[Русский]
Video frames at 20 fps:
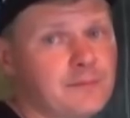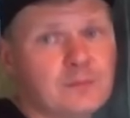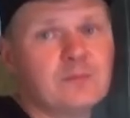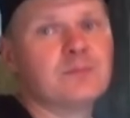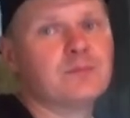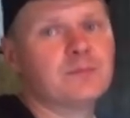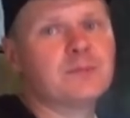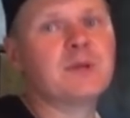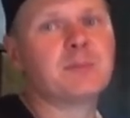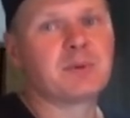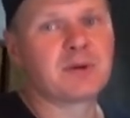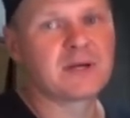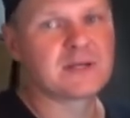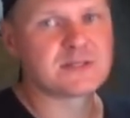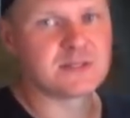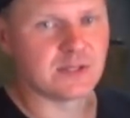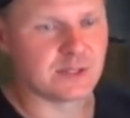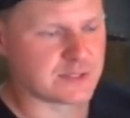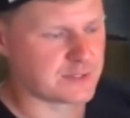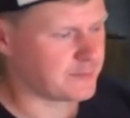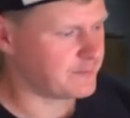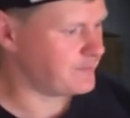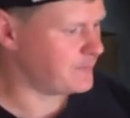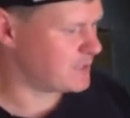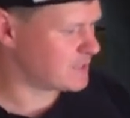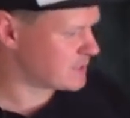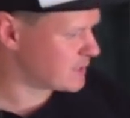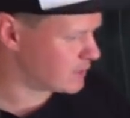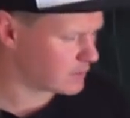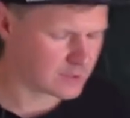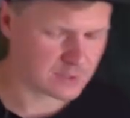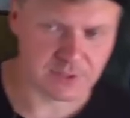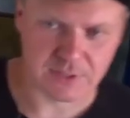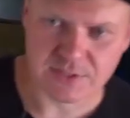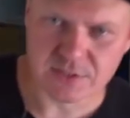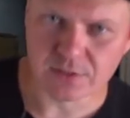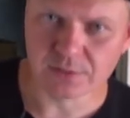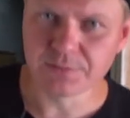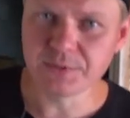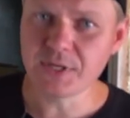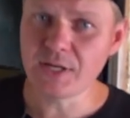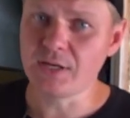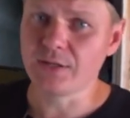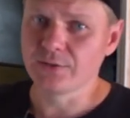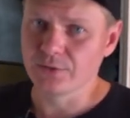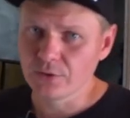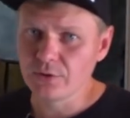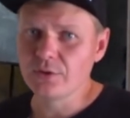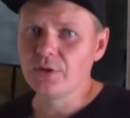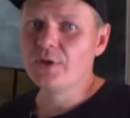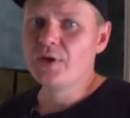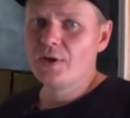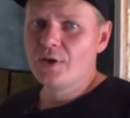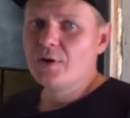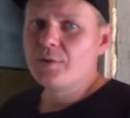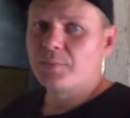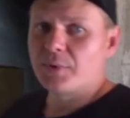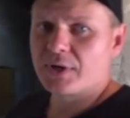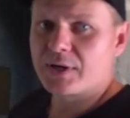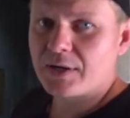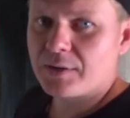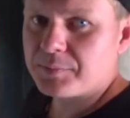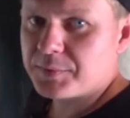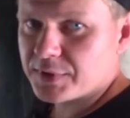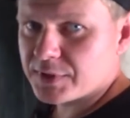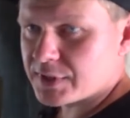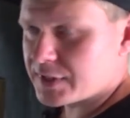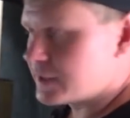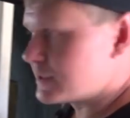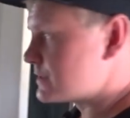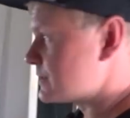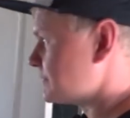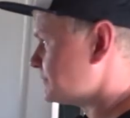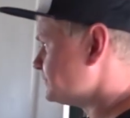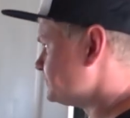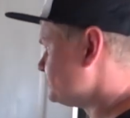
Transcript: Мне показалось. Не знаю, как на самом деле, но пока мне нравится.